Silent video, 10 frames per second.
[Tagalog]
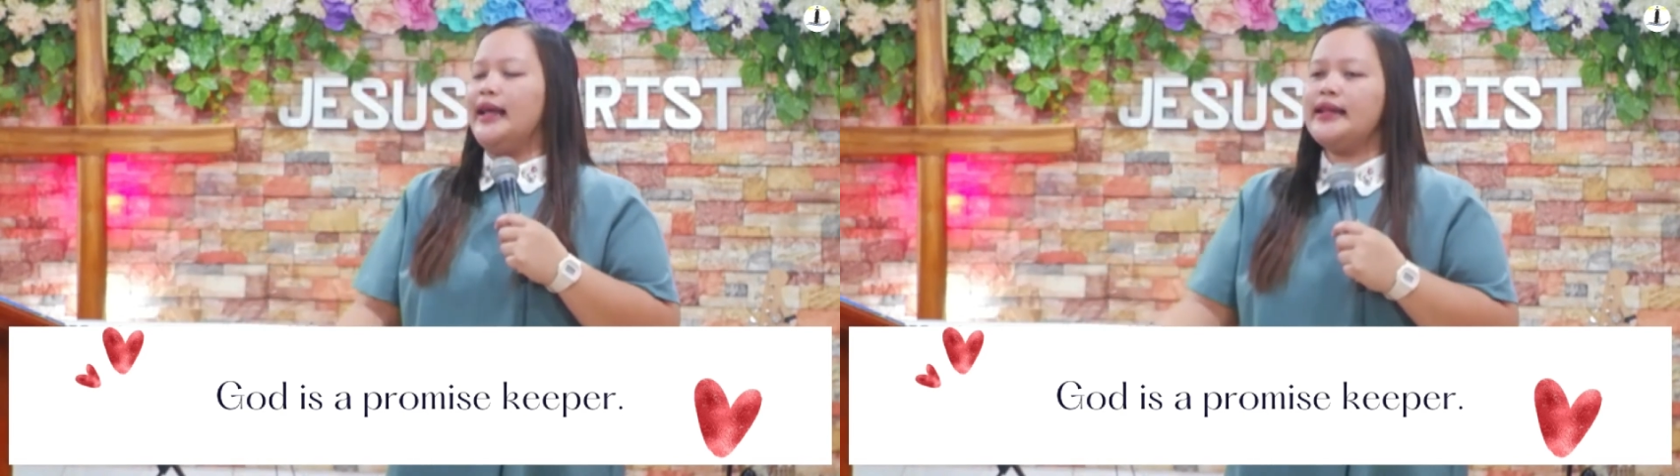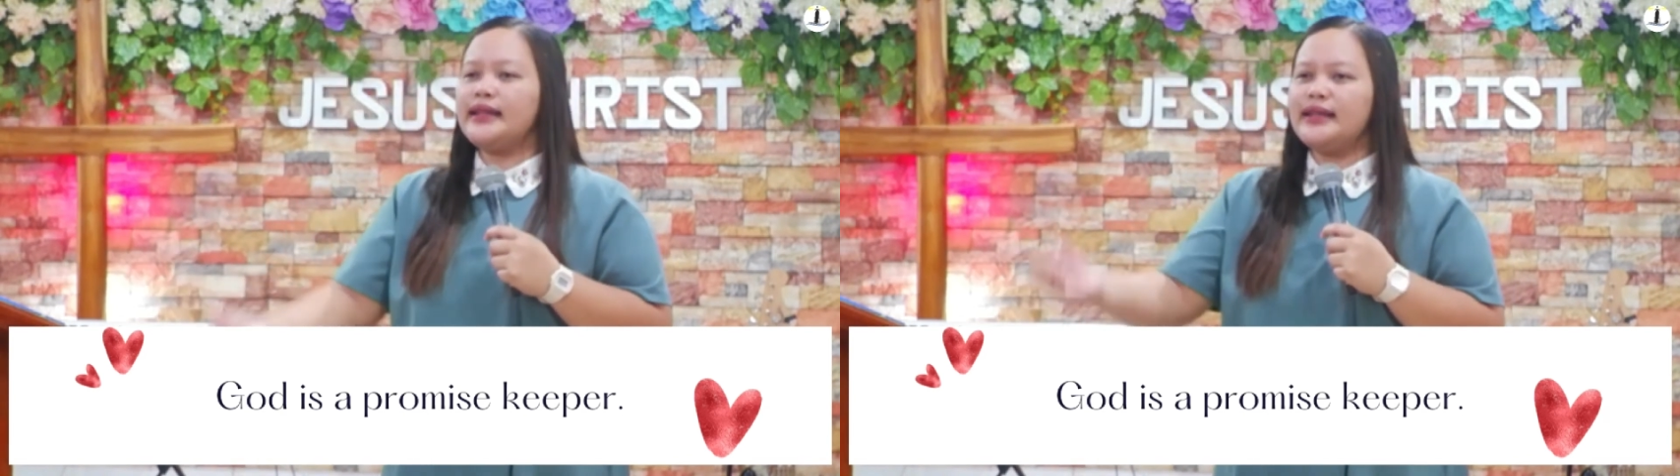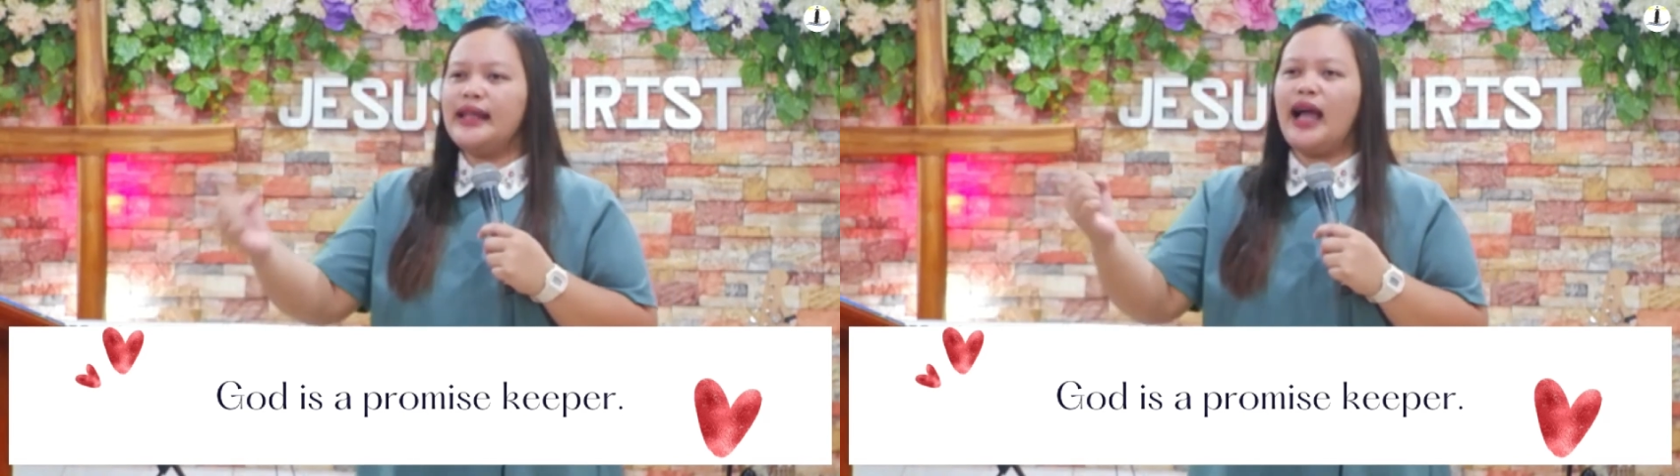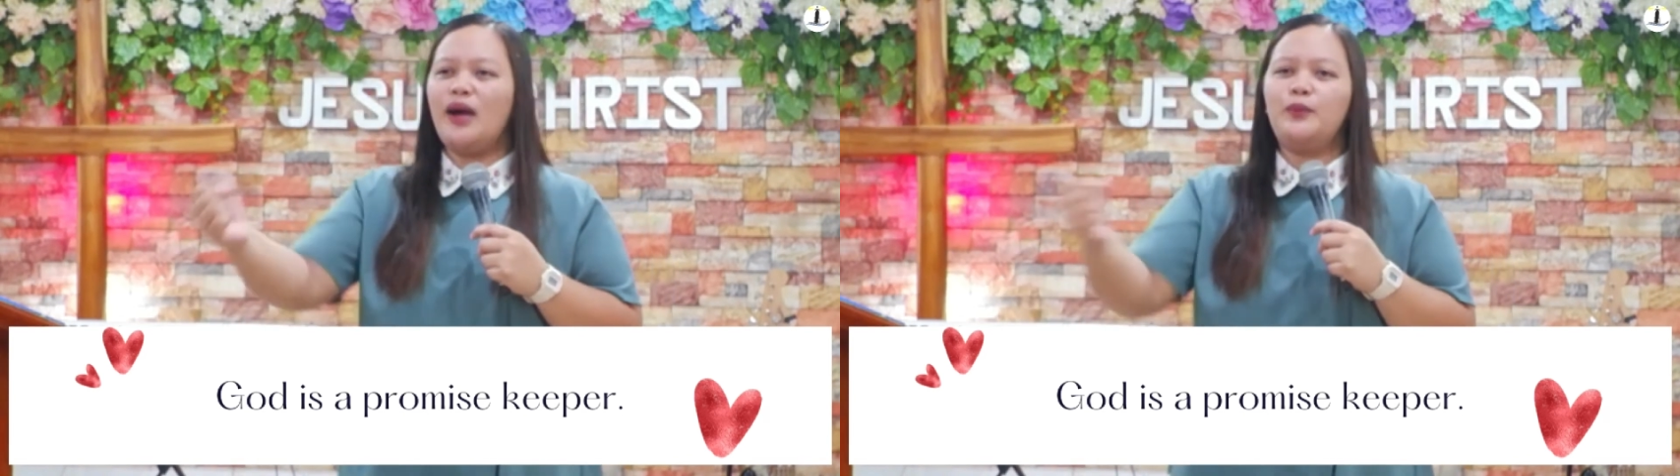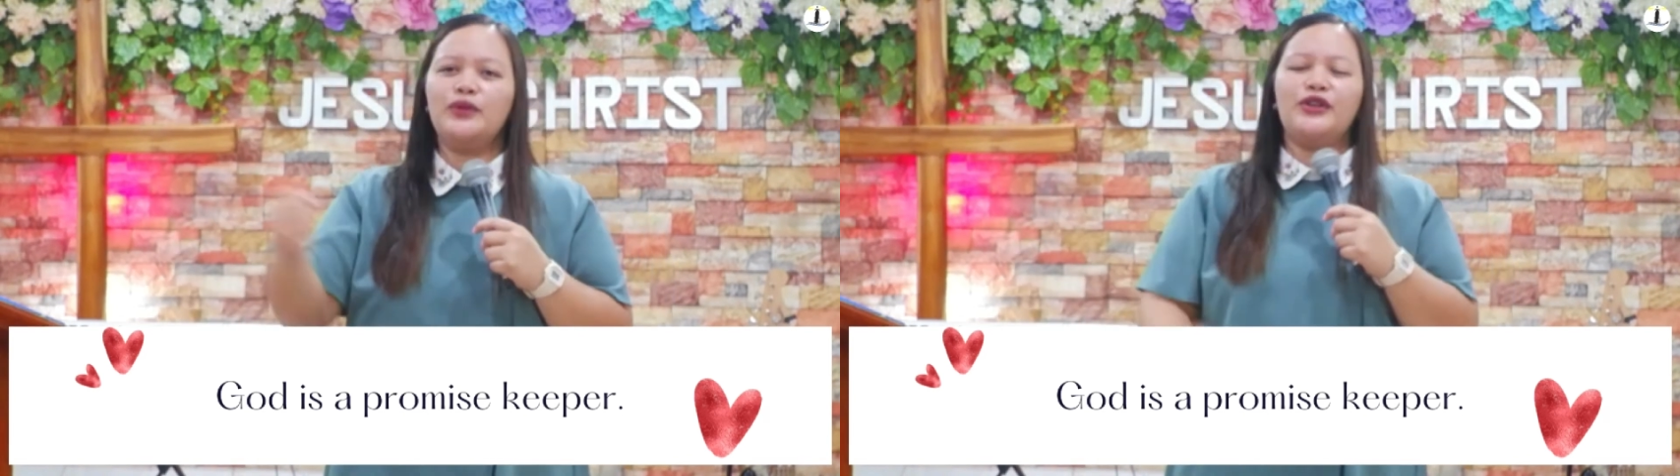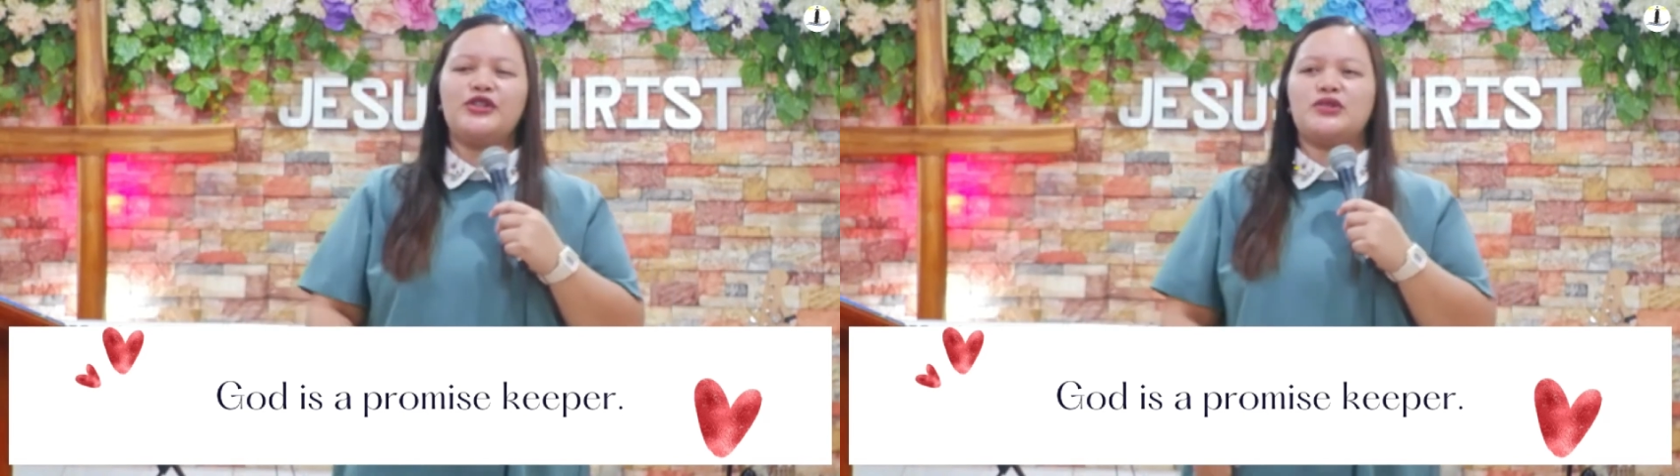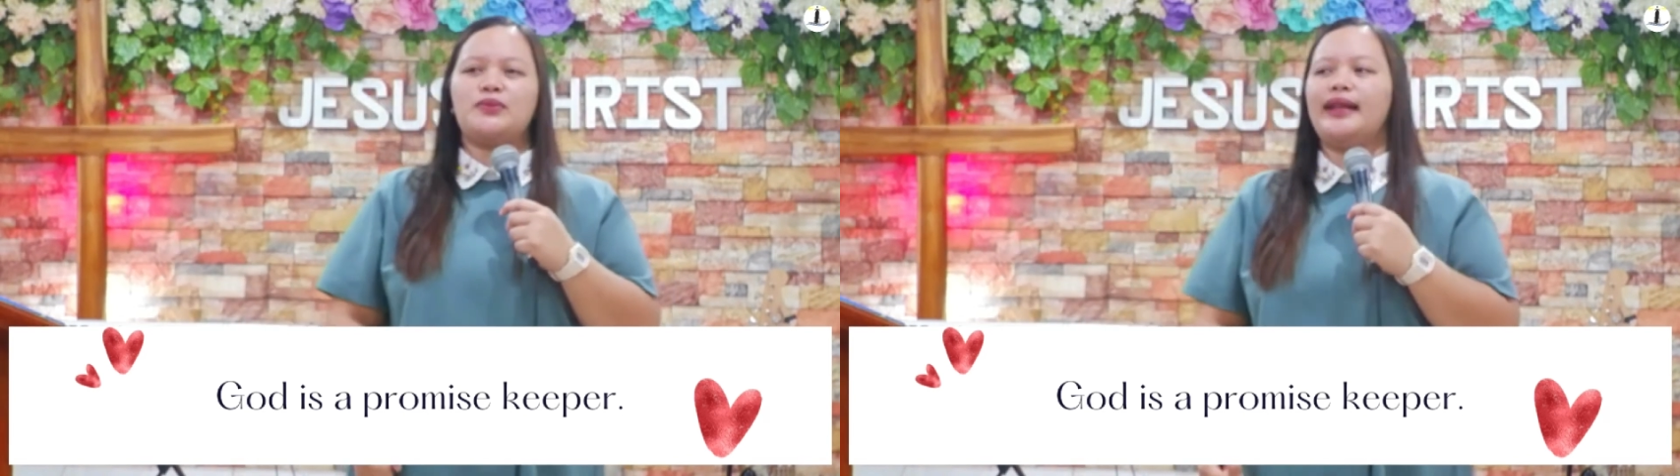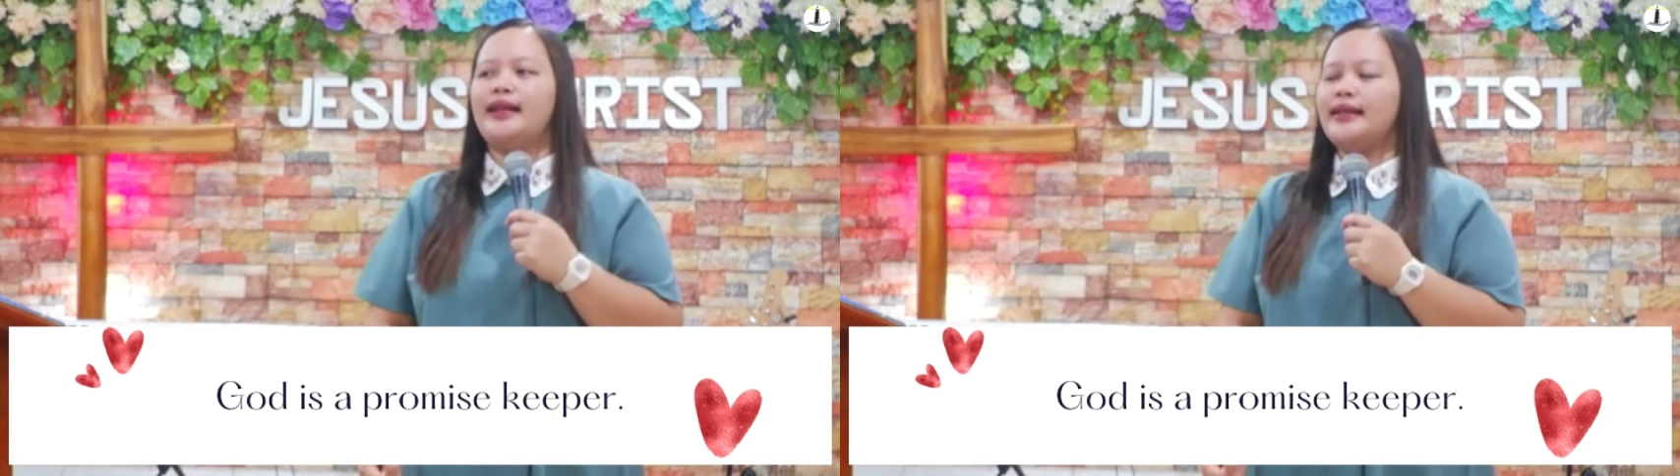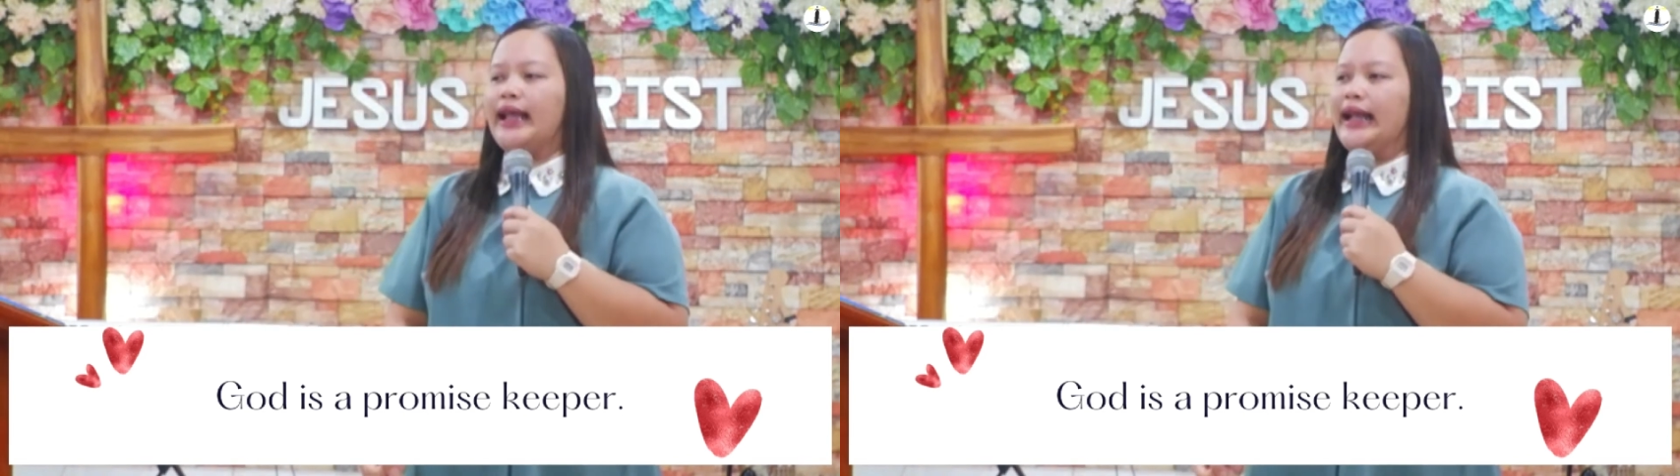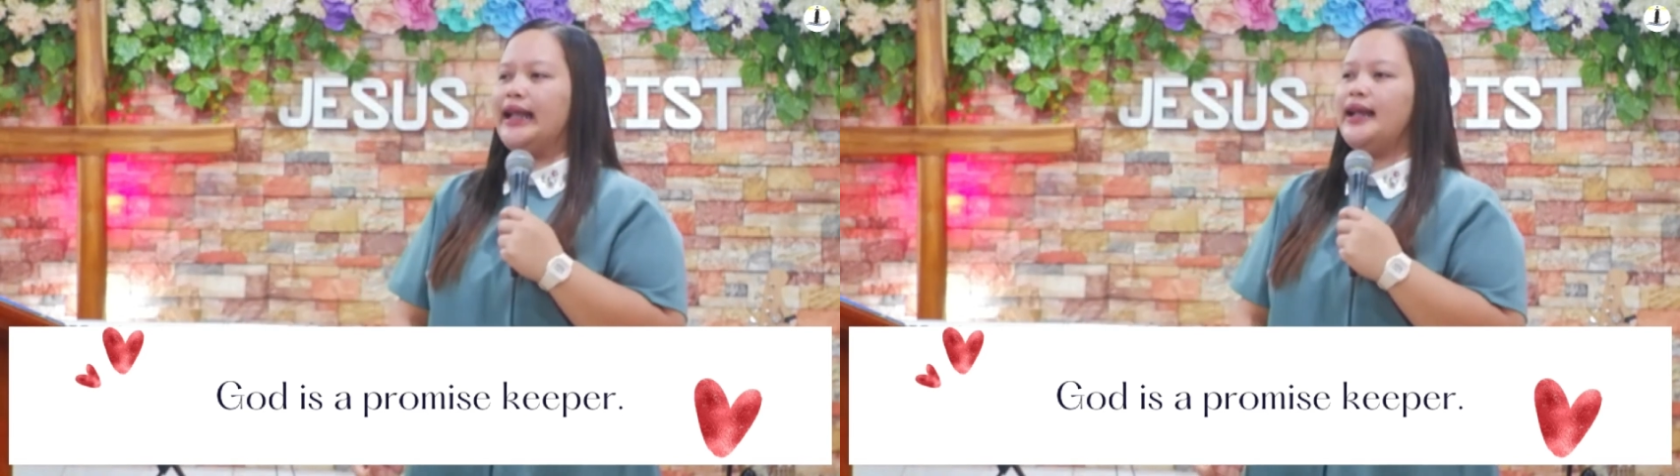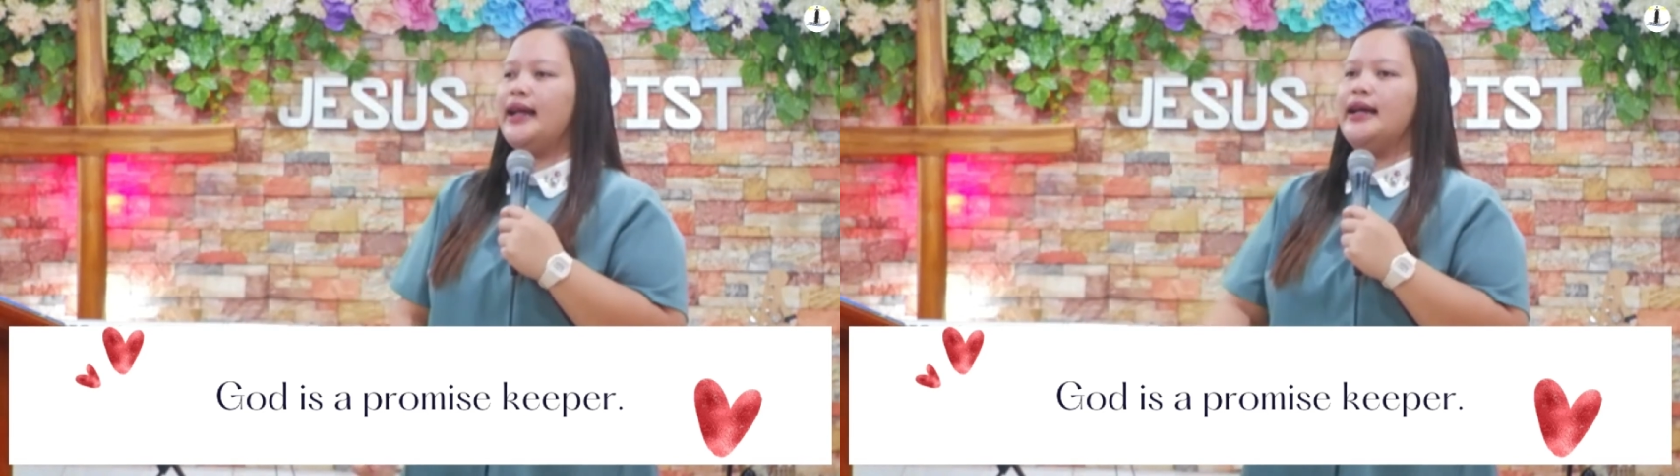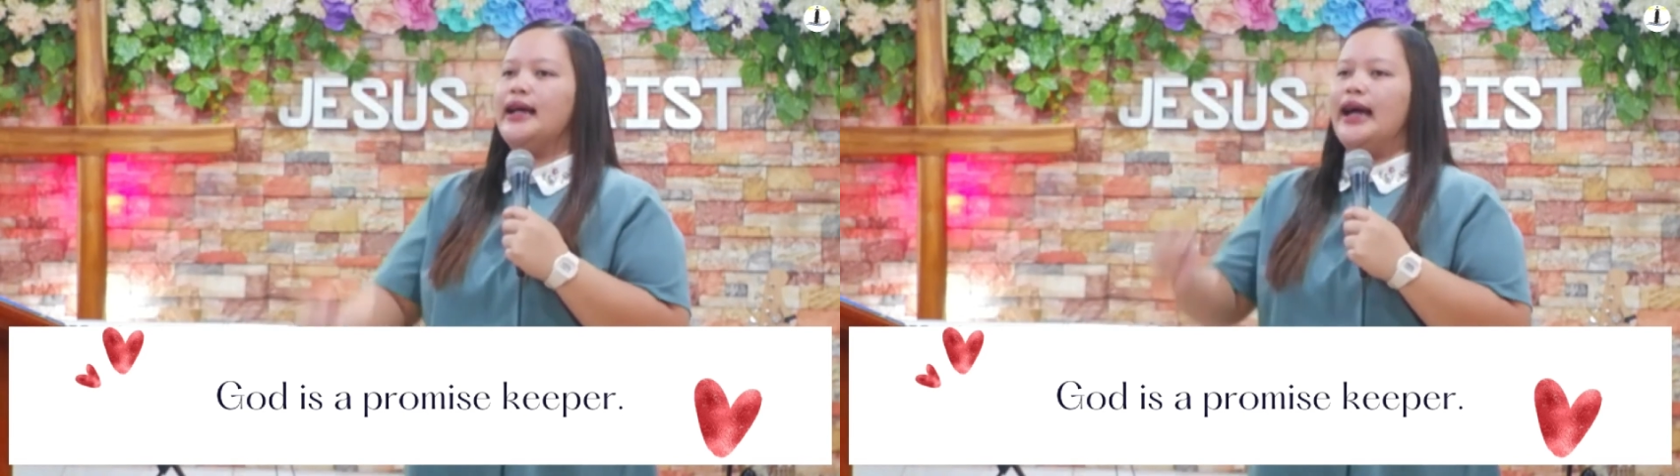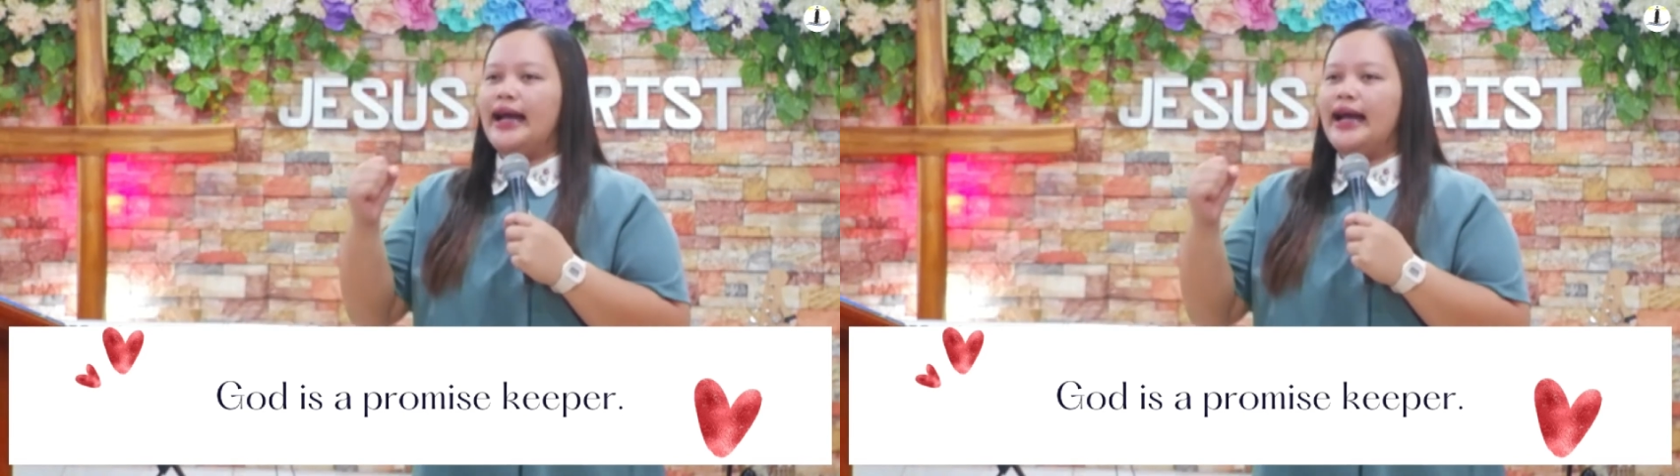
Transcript: Inted ni Apo Dios manen iti karina